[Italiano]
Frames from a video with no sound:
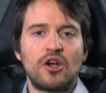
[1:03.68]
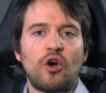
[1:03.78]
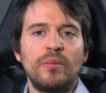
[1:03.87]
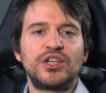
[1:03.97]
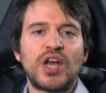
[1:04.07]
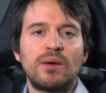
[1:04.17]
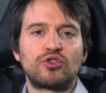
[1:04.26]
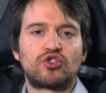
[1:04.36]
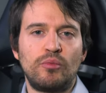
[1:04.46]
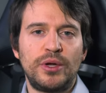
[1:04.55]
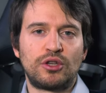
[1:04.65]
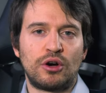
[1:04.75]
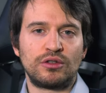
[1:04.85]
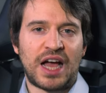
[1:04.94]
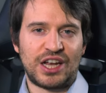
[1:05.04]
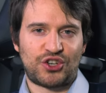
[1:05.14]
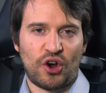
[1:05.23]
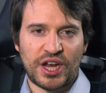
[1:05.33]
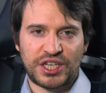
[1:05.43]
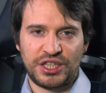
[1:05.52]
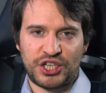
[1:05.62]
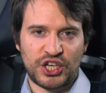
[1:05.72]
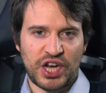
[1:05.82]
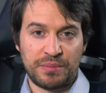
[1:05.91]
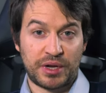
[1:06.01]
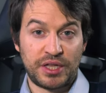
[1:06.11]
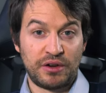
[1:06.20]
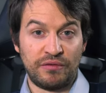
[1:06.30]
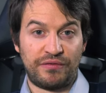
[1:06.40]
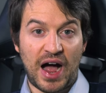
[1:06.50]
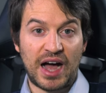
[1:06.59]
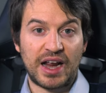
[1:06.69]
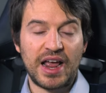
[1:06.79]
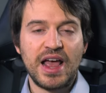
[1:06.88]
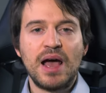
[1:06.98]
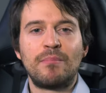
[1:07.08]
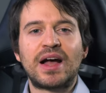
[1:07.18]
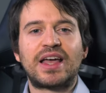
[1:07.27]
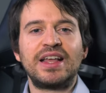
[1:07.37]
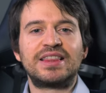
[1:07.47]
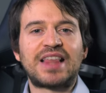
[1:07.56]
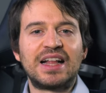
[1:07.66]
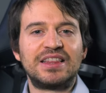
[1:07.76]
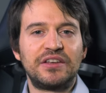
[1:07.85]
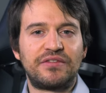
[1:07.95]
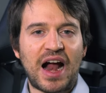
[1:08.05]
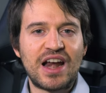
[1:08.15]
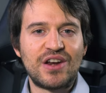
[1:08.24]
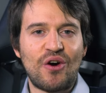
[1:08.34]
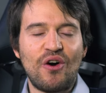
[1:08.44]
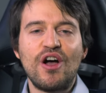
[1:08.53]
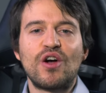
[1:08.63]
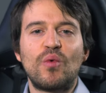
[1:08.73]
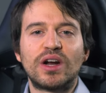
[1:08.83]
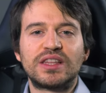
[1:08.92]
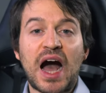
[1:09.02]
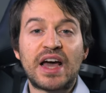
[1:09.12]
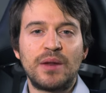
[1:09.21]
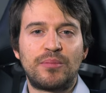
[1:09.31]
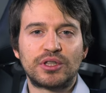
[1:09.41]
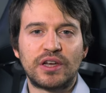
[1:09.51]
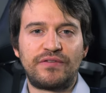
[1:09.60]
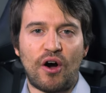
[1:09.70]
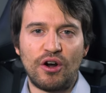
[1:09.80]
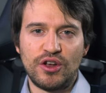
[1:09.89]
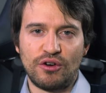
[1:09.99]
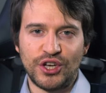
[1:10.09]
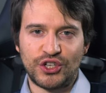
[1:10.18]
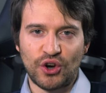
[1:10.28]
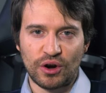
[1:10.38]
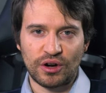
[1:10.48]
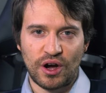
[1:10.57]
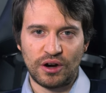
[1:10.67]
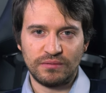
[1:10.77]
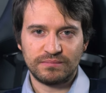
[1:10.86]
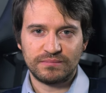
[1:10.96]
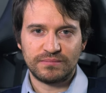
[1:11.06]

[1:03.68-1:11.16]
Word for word: Cominciamo subito da ciò che si dice sempre di non fare, ma che in tanti fanno, guardare il portafoglio ogni giorno.